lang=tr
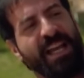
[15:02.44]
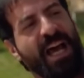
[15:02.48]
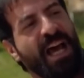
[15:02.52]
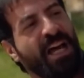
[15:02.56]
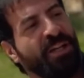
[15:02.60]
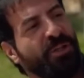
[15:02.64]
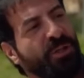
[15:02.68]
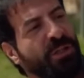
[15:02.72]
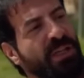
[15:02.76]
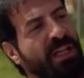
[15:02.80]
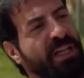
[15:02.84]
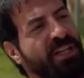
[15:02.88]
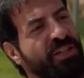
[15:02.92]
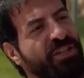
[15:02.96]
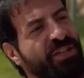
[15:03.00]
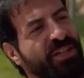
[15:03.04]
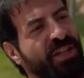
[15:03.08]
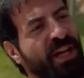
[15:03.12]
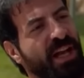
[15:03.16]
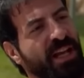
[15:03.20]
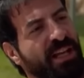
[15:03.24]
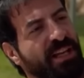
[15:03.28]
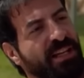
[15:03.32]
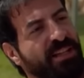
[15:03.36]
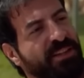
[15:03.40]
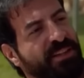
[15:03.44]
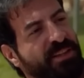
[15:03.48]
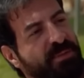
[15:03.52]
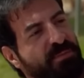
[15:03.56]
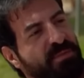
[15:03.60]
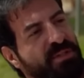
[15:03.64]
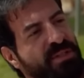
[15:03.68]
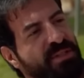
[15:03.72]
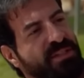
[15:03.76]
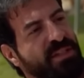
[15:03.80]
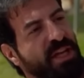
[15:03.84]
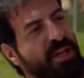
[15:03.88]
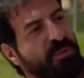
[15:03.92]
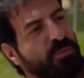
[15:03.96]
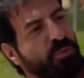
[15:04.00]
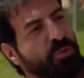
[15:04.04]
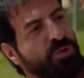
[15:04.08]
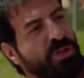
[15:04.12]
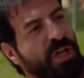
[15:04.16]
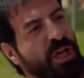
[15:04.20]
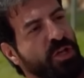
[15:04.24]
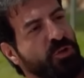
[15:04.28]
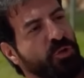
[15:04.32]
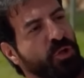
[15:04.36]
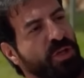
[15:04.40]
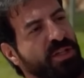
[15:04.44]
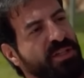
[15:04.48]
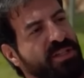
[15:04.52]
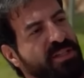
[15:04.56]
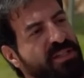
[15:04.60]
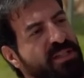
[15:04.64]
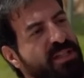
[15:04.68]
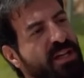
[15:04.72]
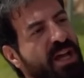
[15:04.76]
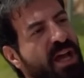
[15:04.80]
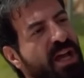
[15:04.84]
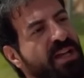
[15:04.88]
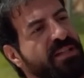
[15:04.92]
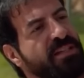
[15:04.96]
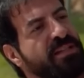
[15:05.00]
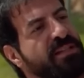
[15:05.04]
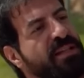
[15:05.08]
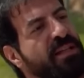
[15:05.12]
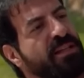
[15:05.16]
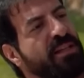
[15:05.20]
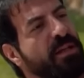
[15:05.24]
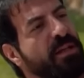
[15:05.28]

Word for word: Sağdullah işini hallettim kızlar. Bundan sonra sizi rahatsız